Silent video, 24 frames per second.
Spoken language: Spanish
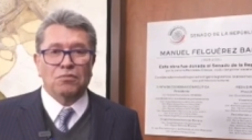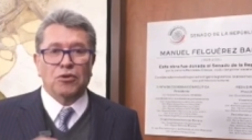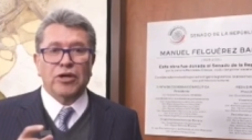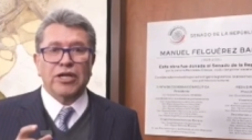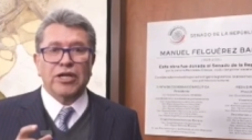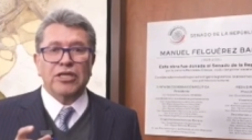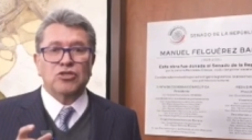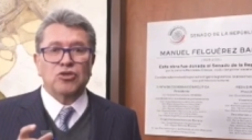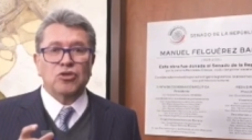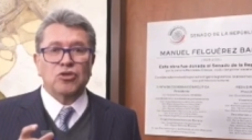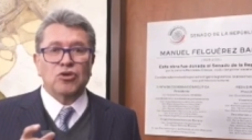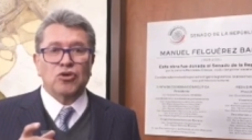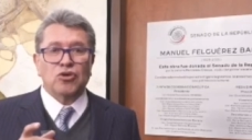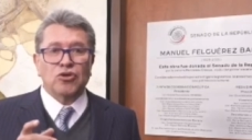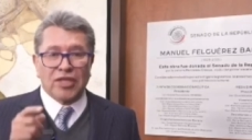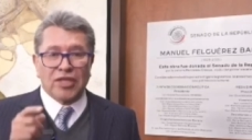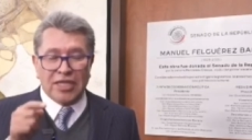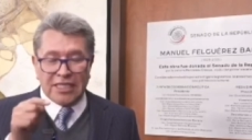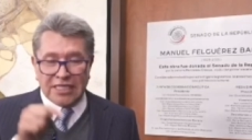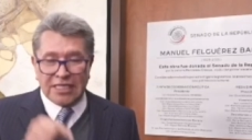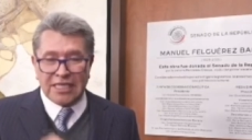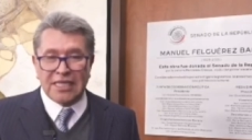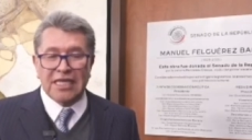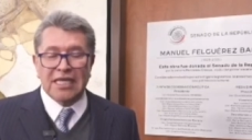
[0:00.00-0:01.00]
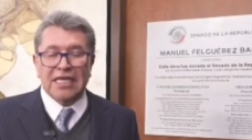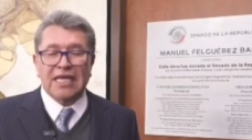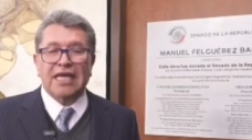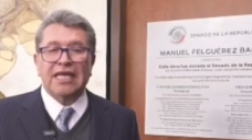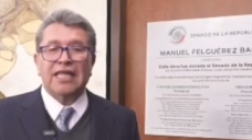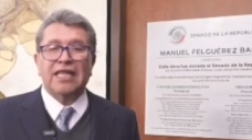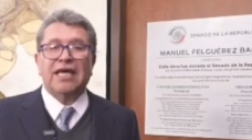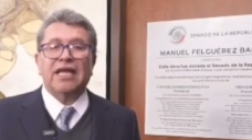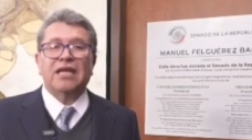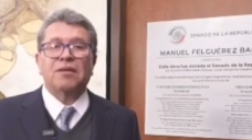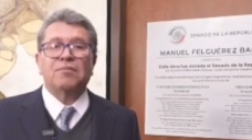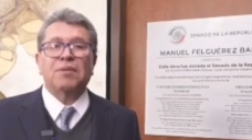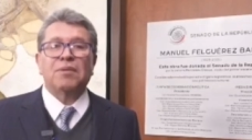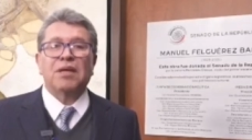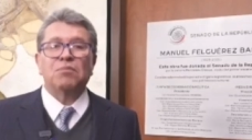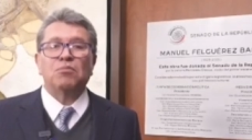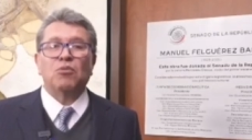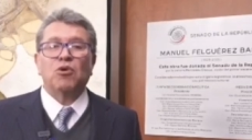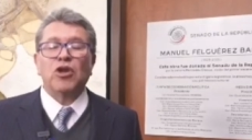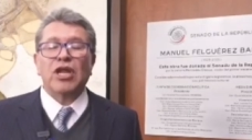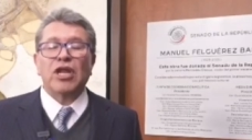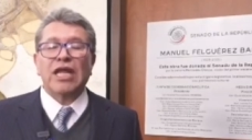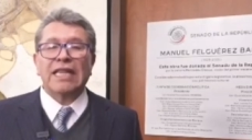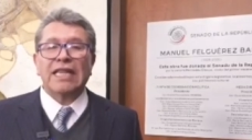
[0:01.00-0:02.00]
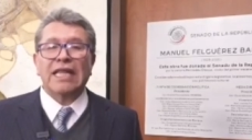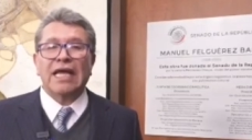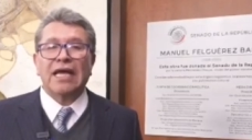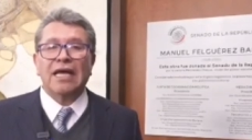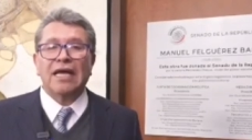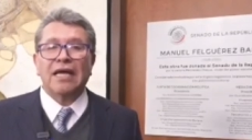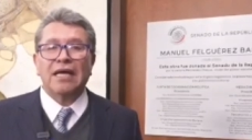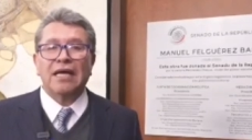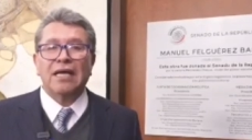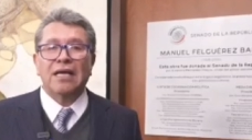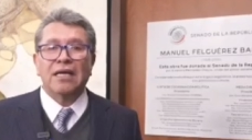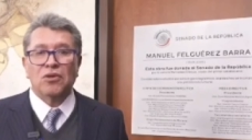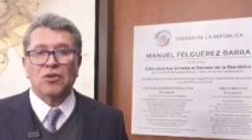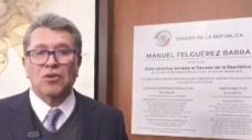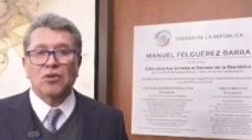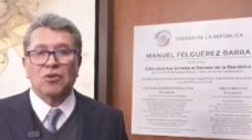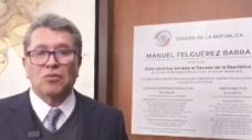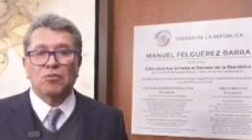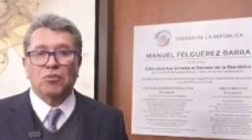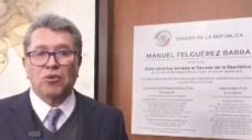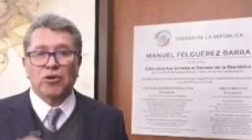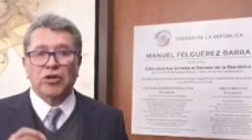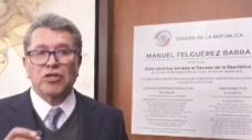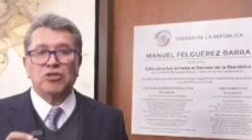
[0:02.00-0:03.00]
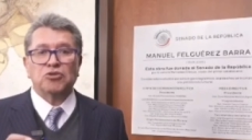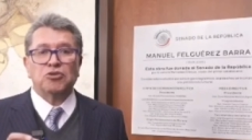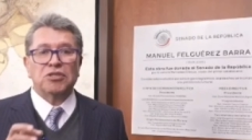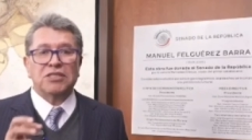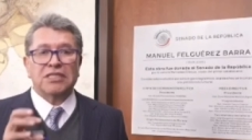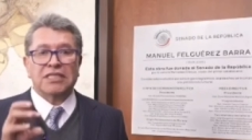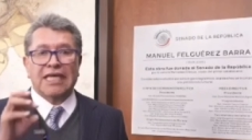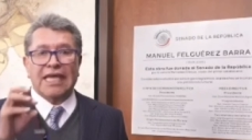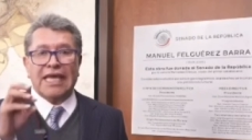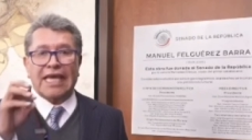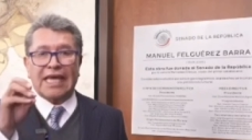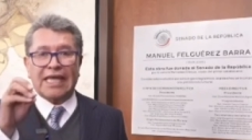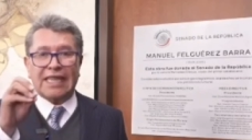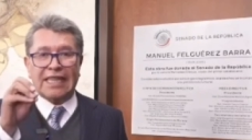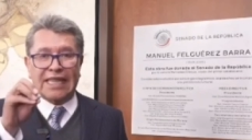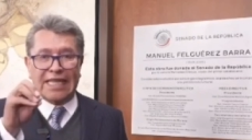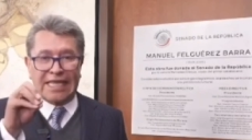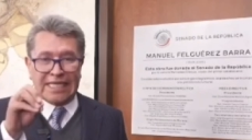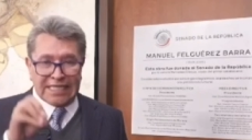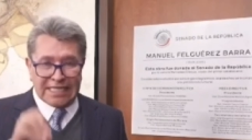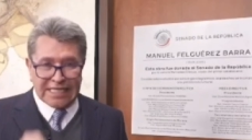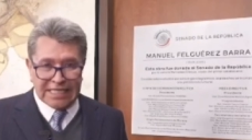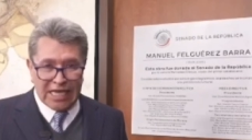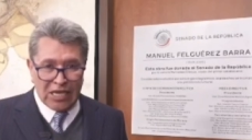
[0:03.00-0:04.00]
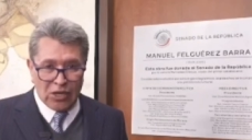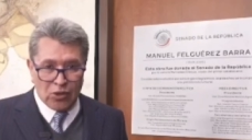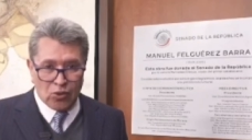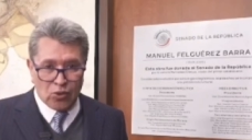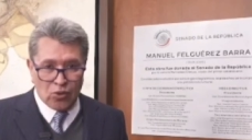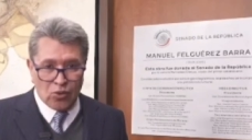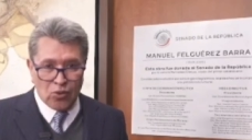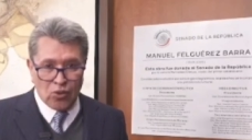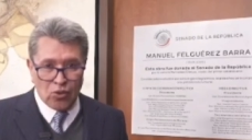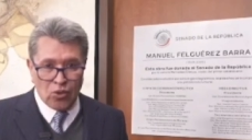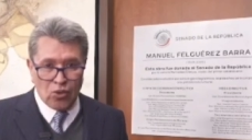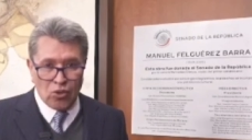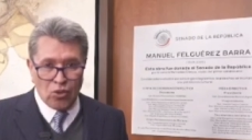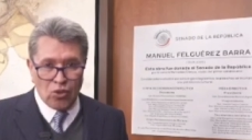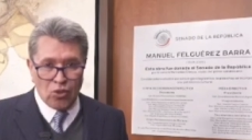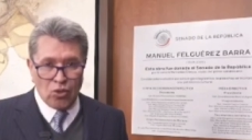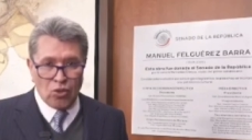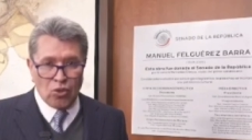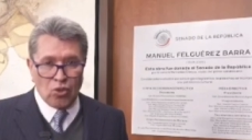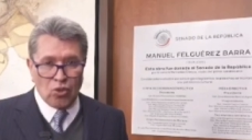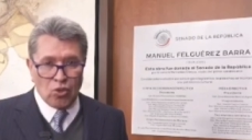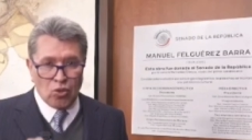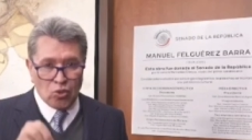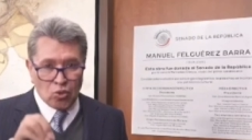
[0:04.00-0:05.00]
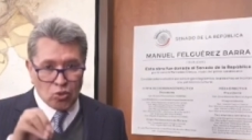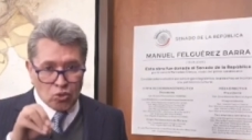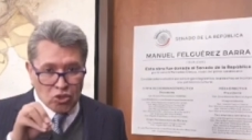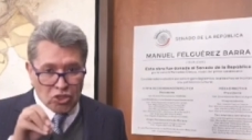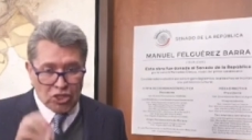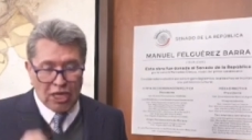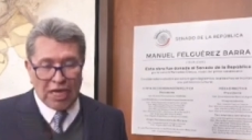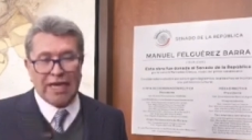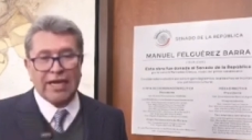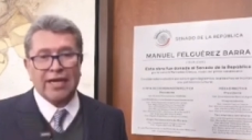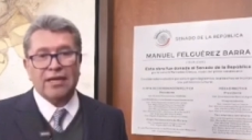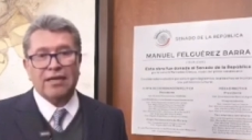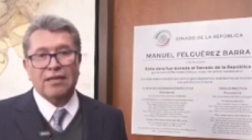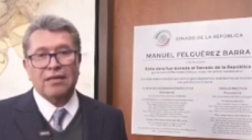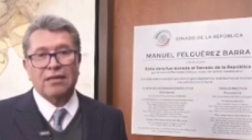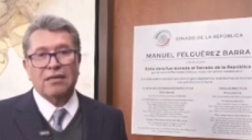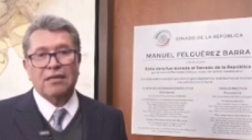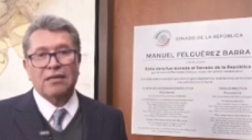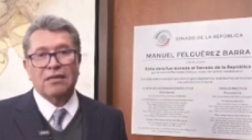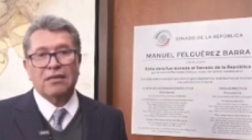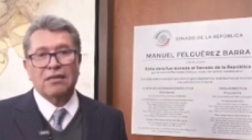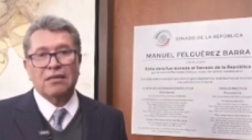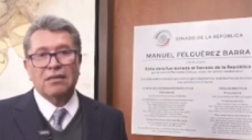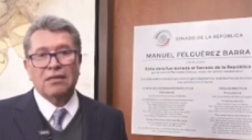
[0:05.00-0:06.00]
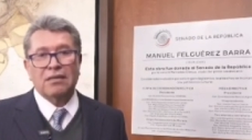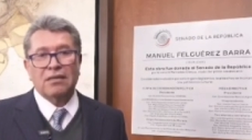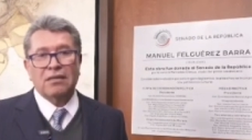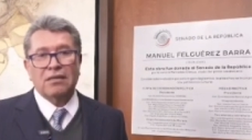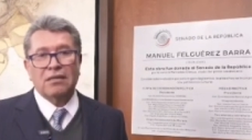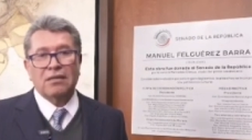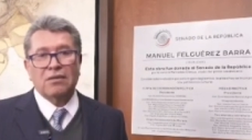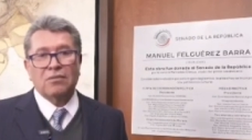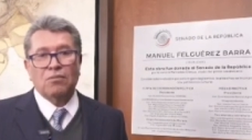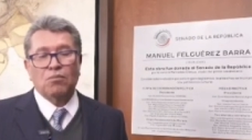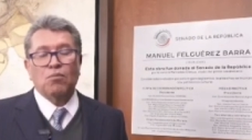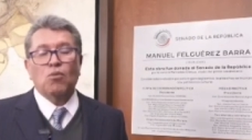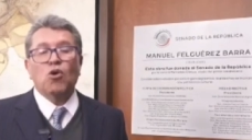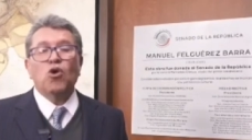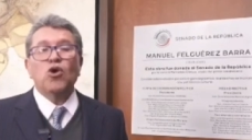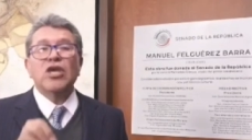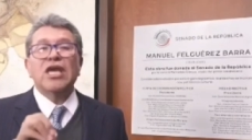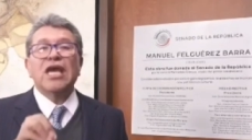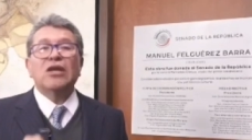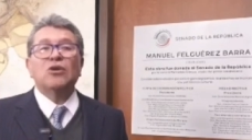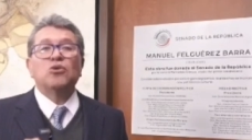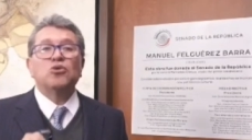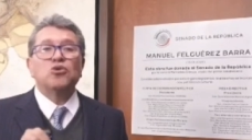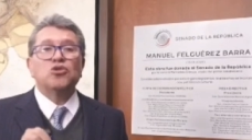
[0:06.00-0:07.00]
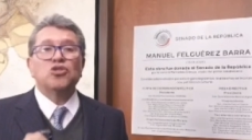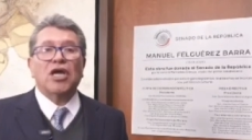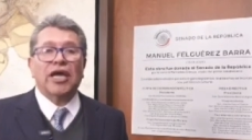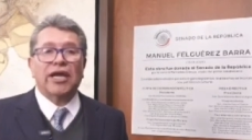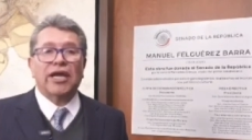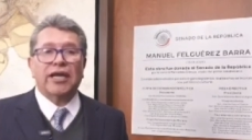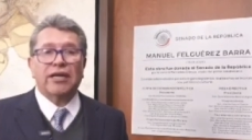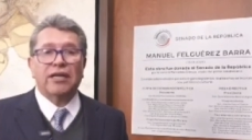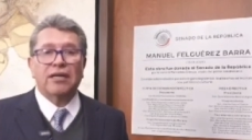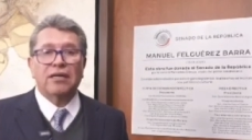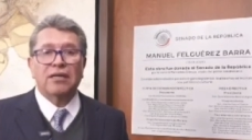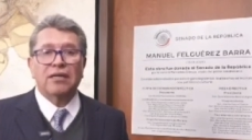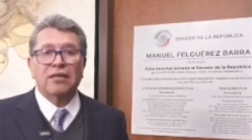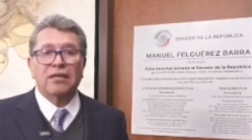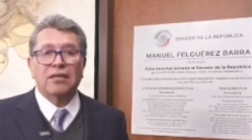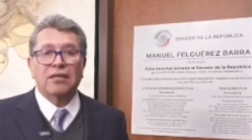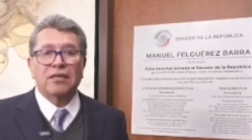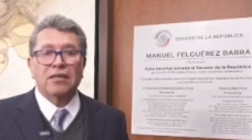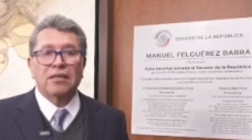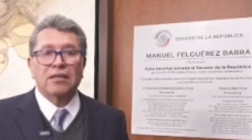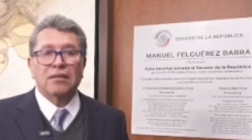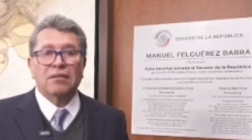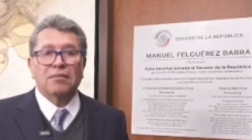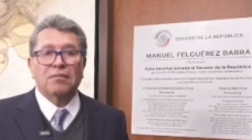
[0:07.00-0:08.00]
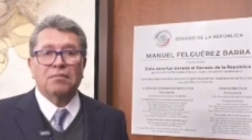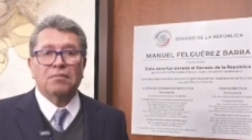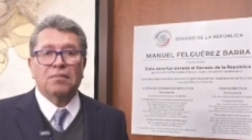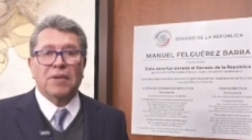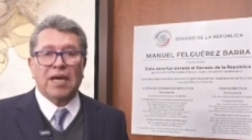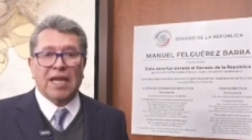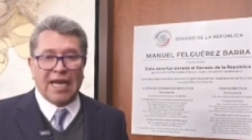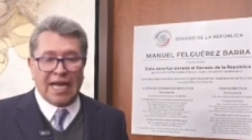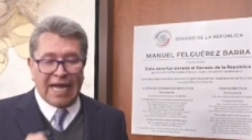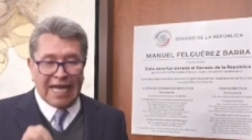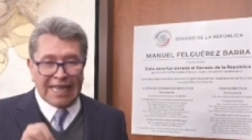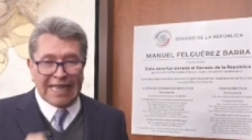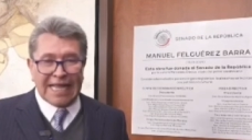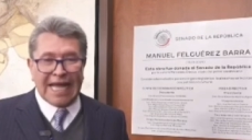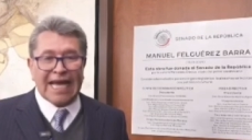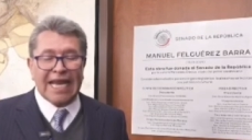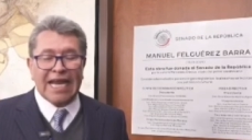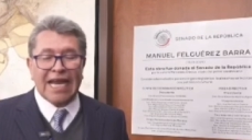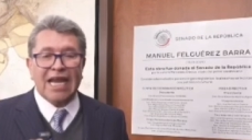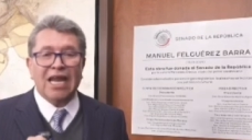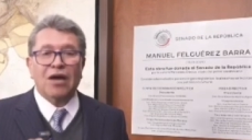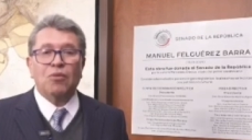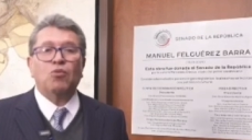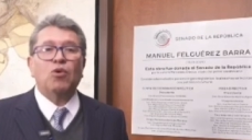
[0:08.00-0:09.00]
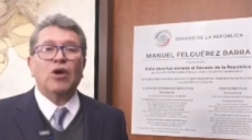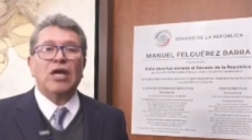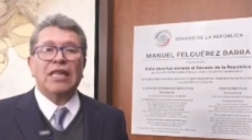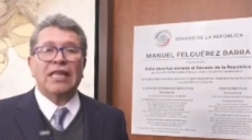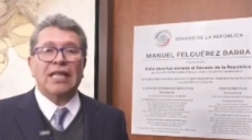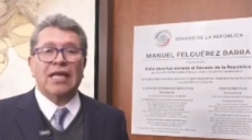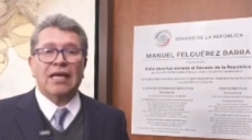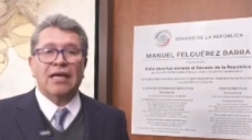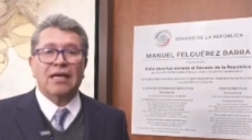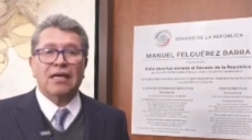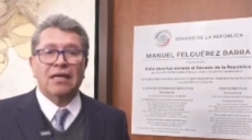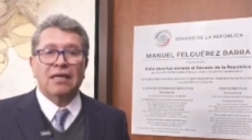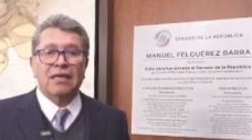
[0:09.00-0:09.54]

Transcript: Por eso decidí quedarme en Morena. Por eso es que deseo luchar. Voy a luchar para ganar a la buena.